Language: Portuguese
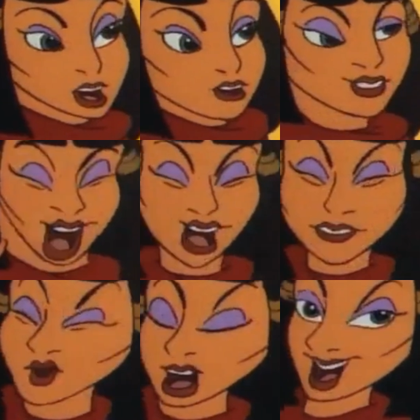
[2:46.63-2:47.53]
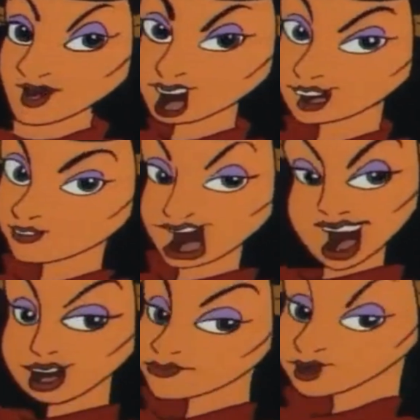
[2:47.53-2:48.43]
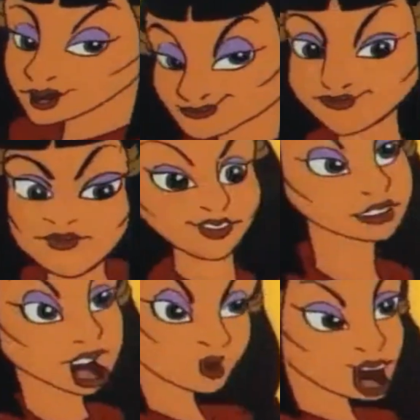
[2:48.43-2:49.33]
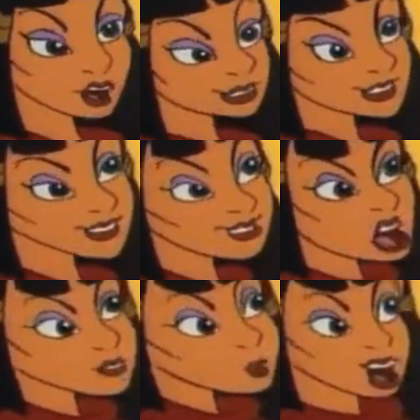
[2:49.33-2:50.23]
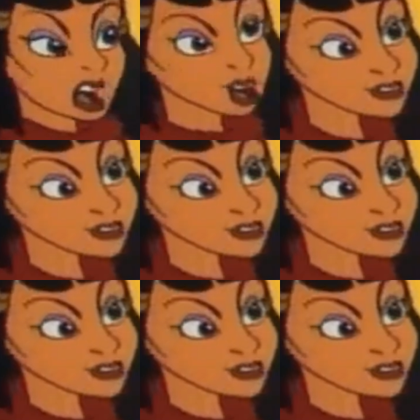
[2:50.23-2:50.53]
pregar peças quando a gente está cansada. É aqui que a Ashia é sempre